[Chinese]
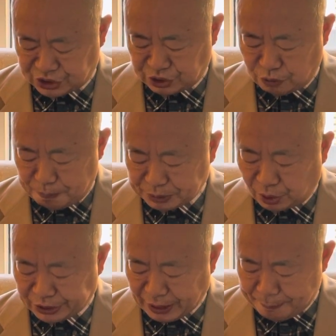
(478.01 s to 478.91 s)
只有不
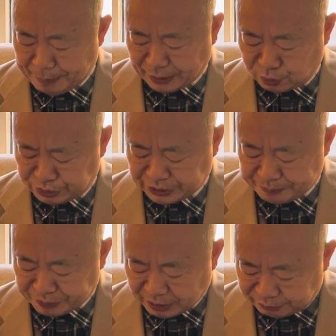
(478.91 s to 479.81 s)
到两百公里，
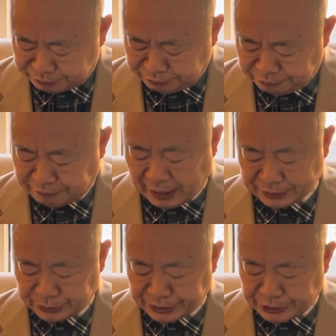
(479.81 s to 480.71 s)
无法
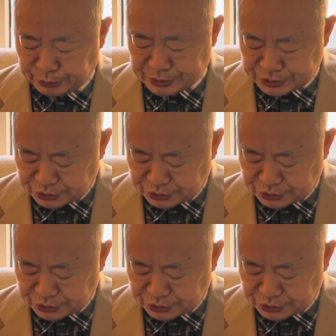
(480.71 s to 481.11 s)
对俄罗斯